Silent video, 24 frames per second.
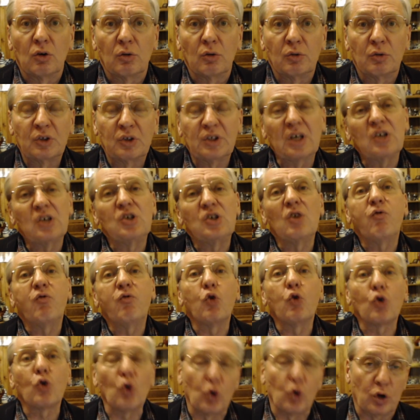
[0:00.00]
настоящий
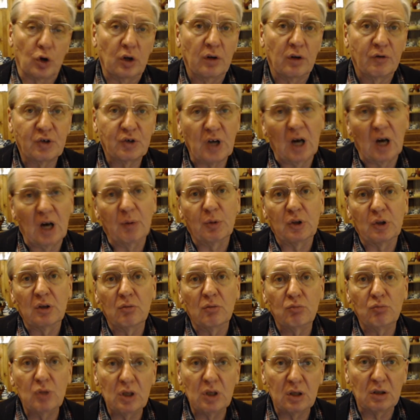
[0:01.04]
фурор в
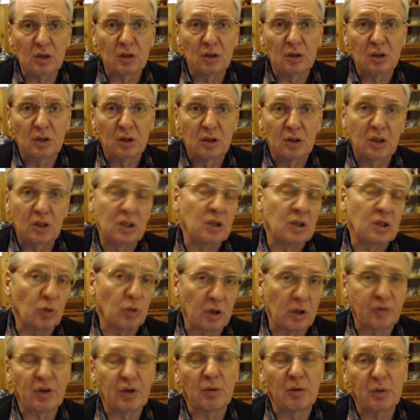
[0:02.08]
шахматном мире, да и не
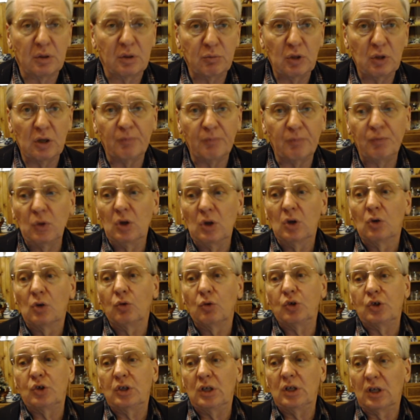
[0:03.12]
только в шахматном мире –
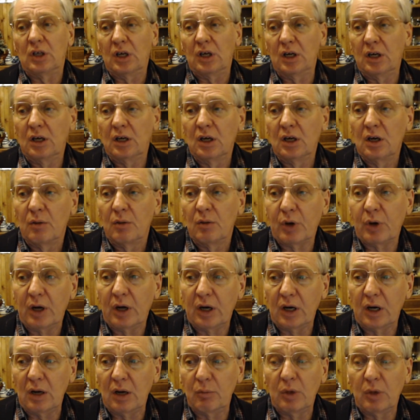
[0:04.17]
учинила
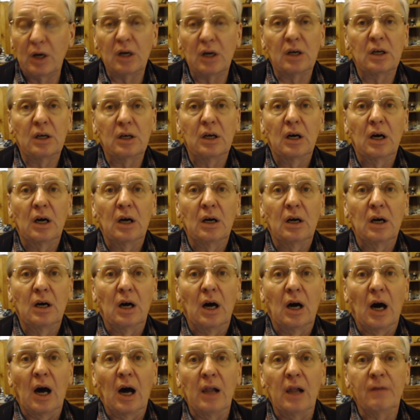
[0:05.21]
программа
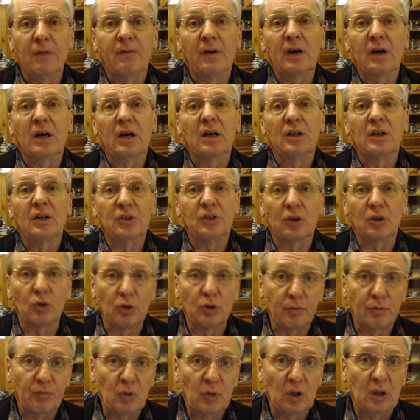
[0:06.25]
Альфа
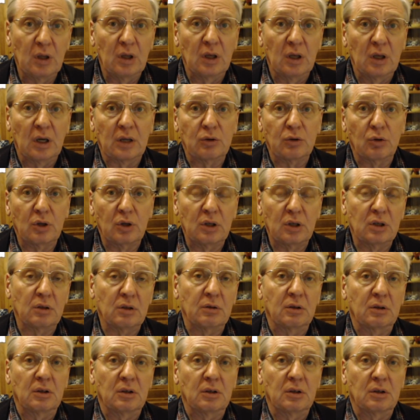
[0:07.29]
Zero, которая